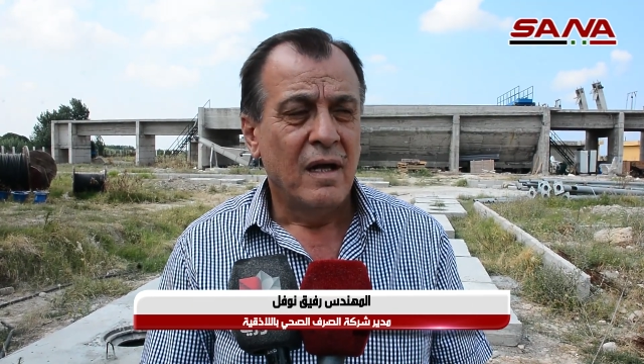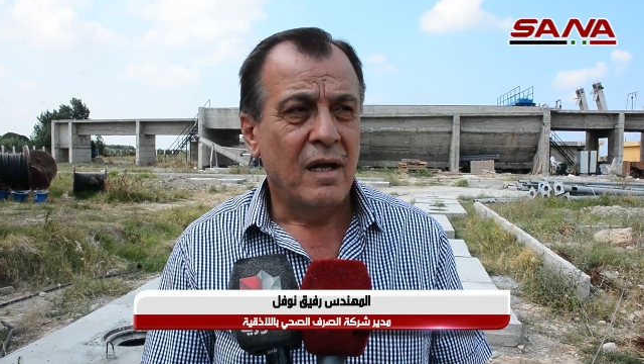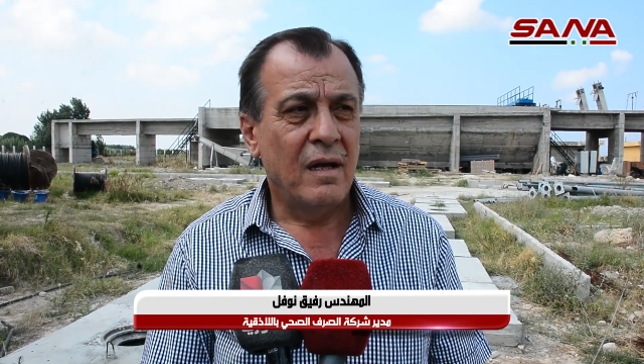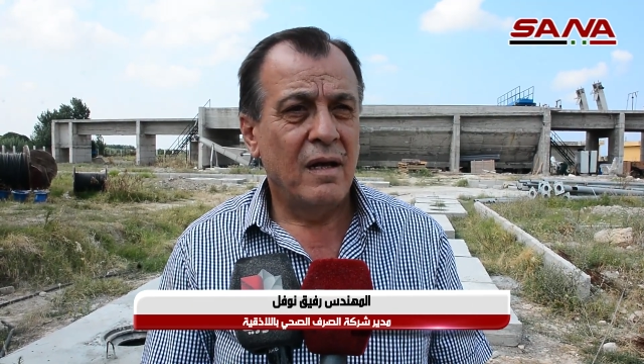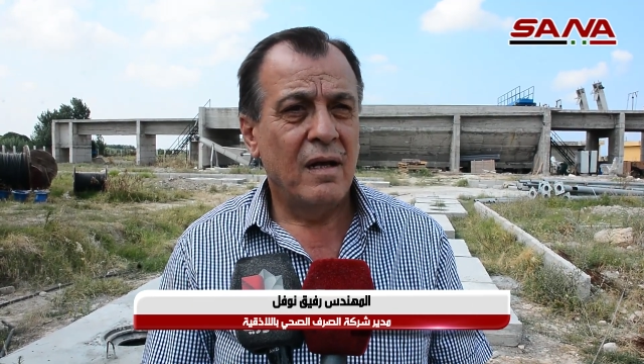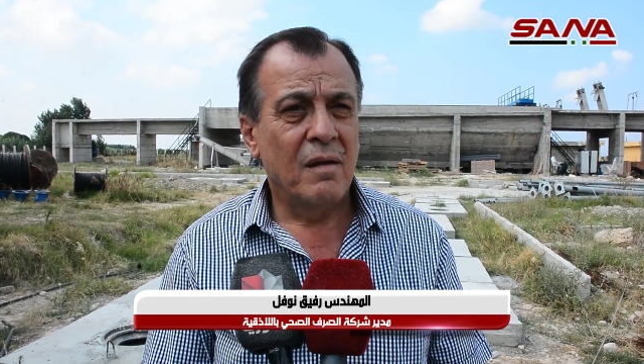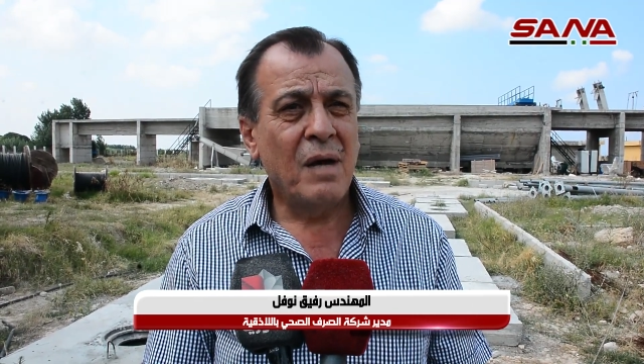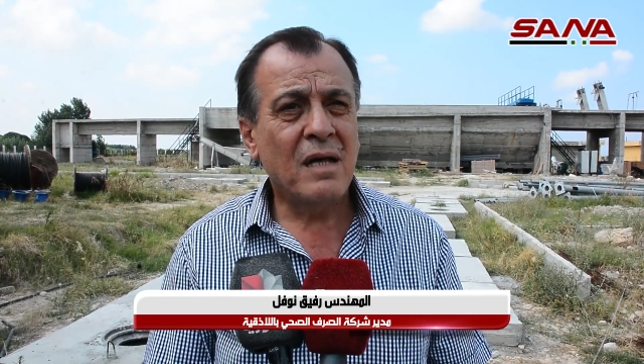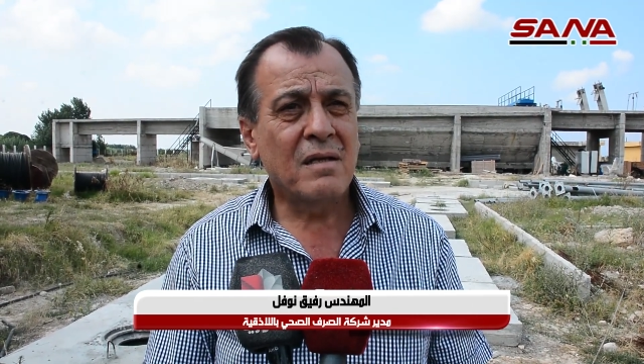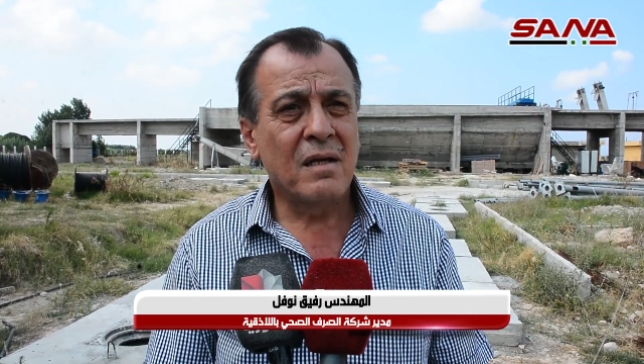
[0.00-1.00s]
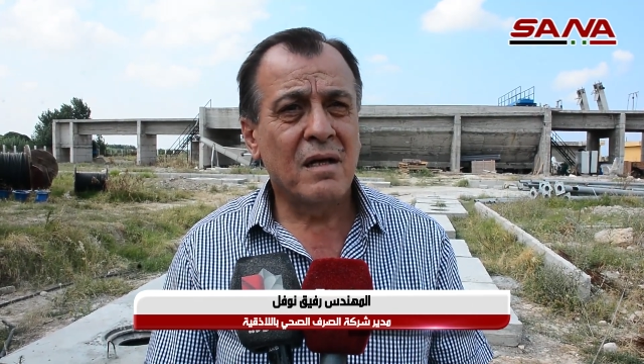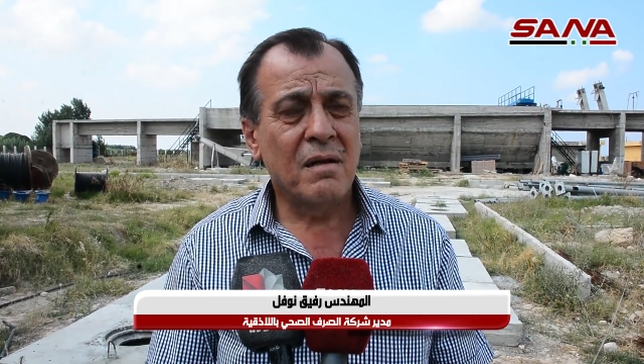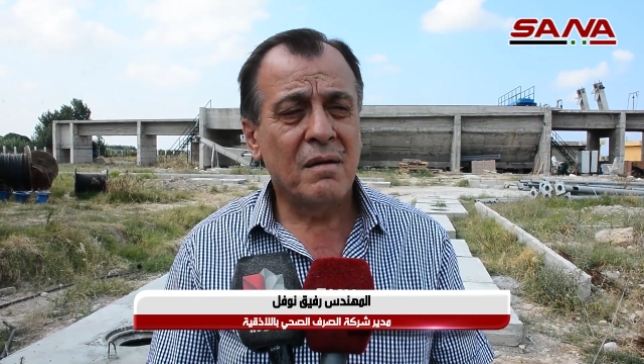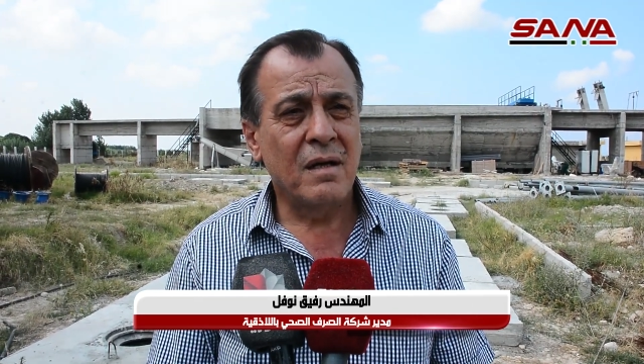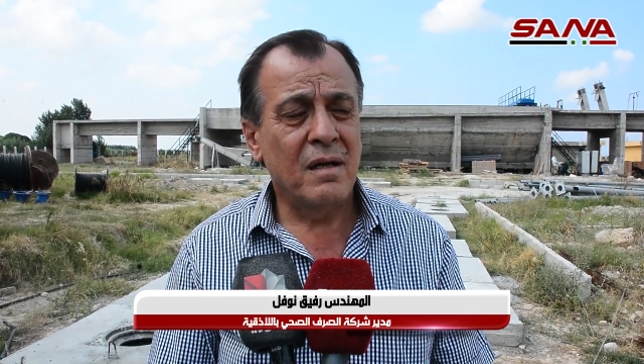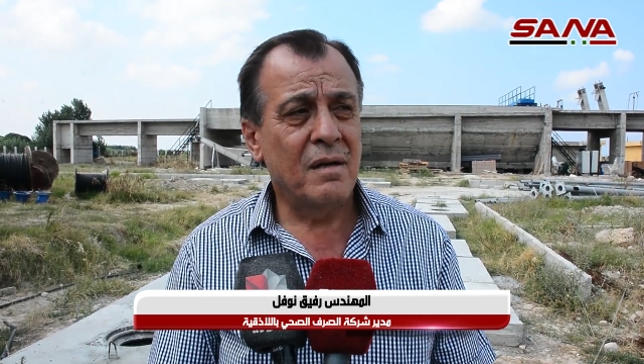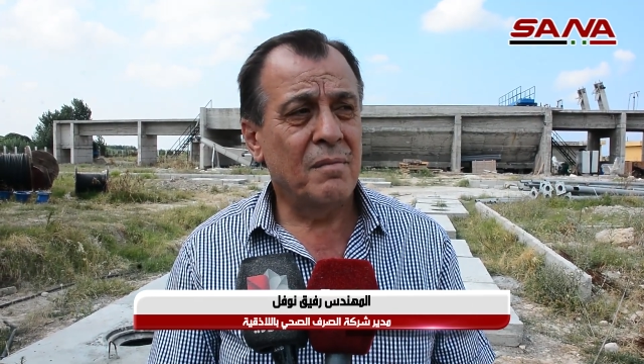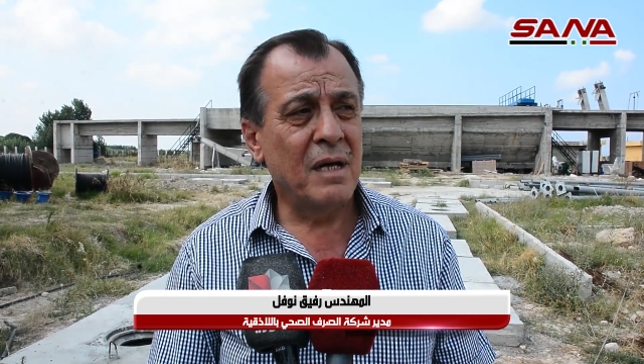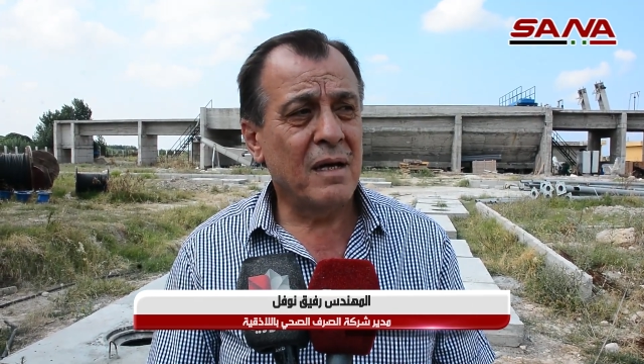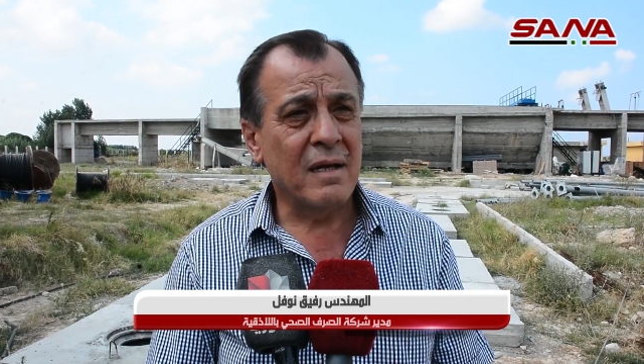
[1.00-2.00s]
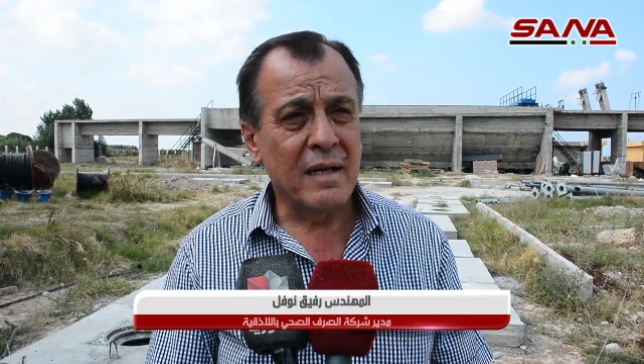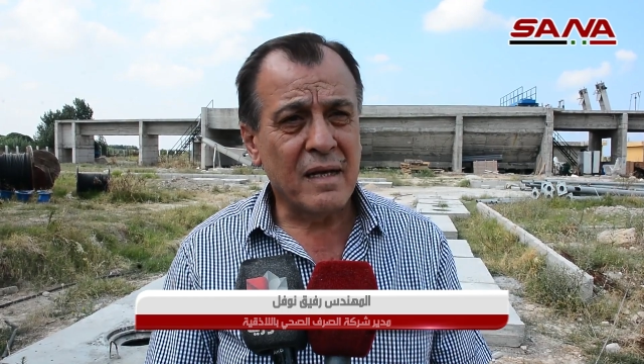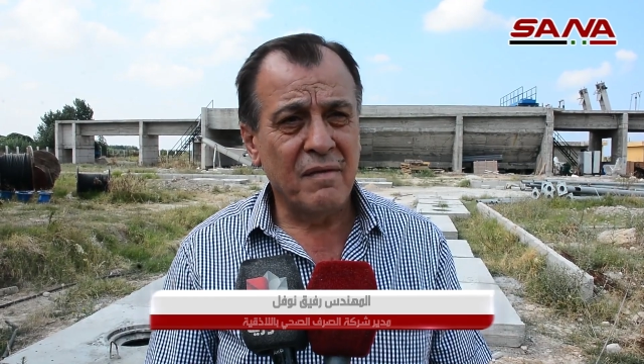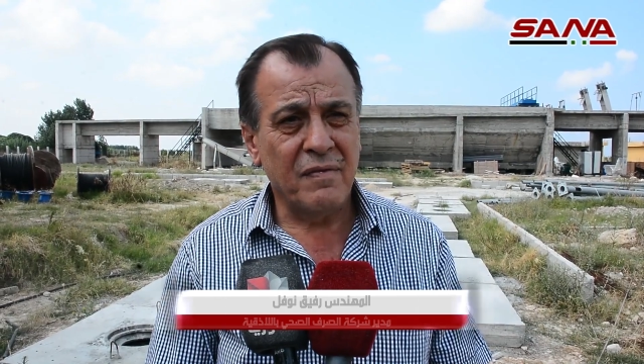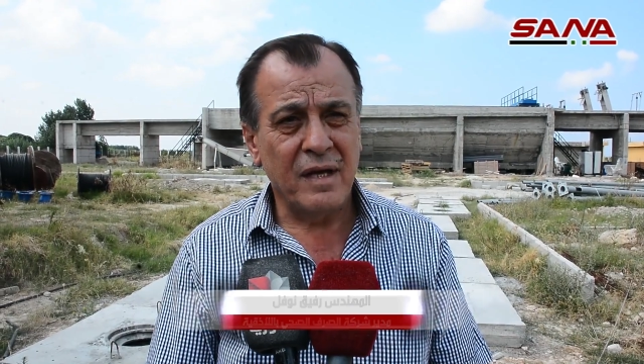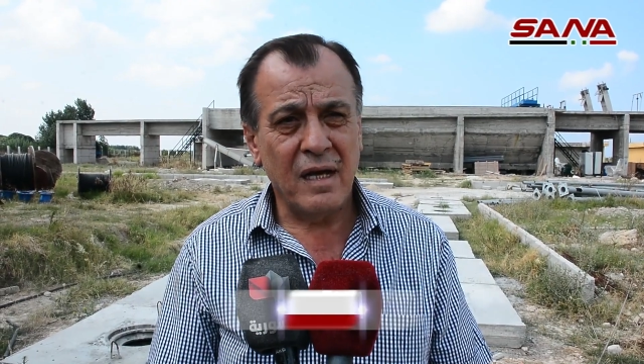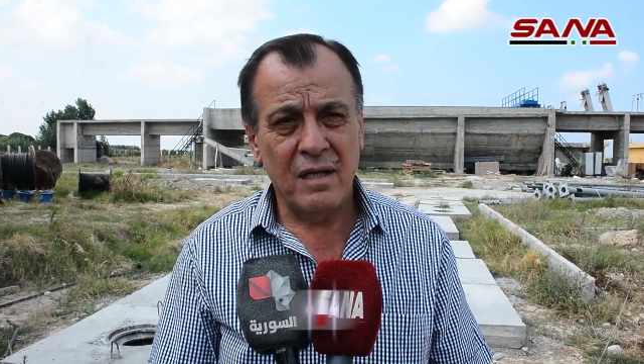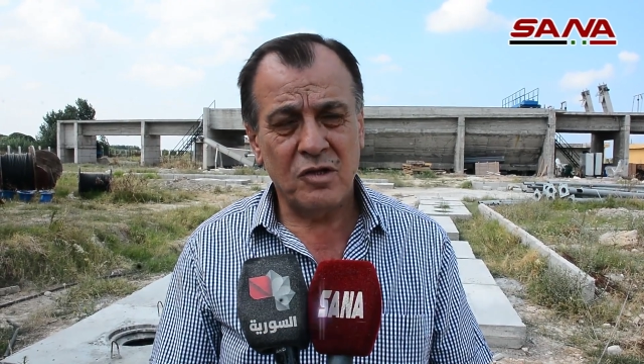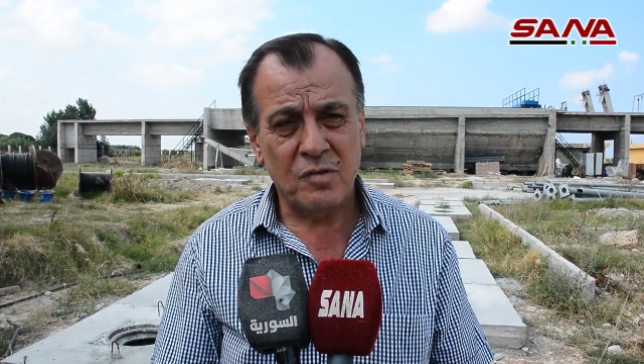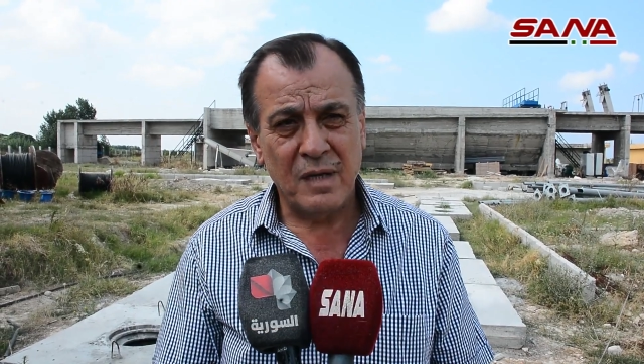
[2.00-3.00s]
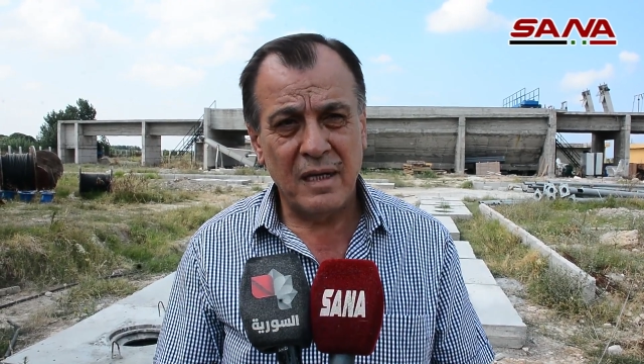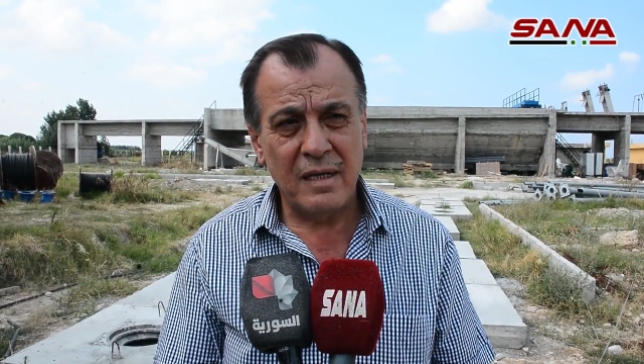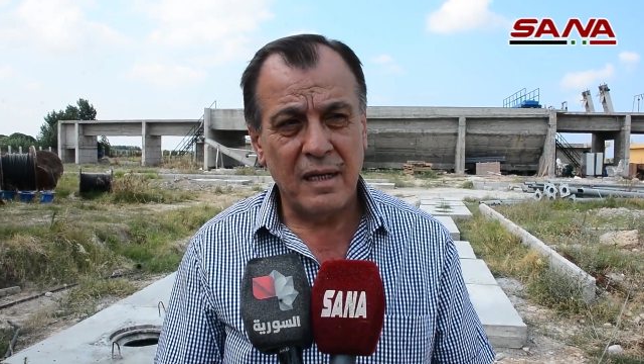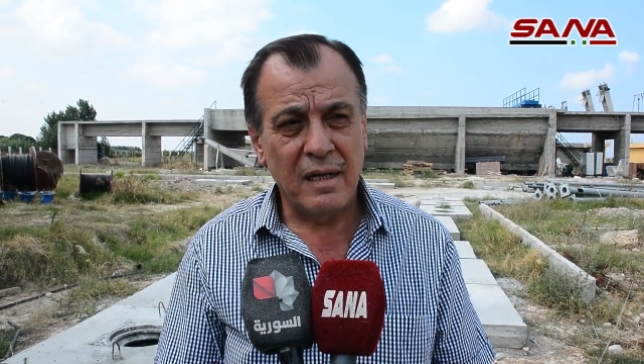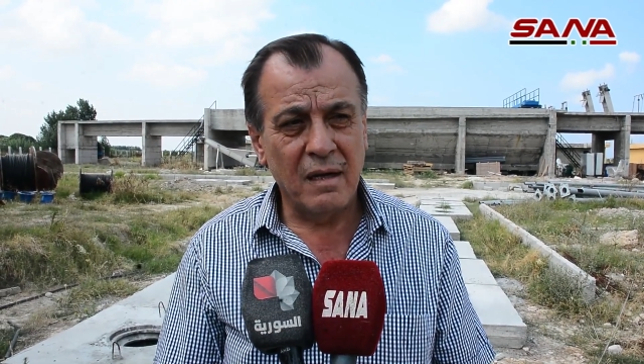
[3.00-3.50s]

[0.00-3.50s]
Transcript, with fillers: المحطة آه، بلغت الكلفة الإجمالية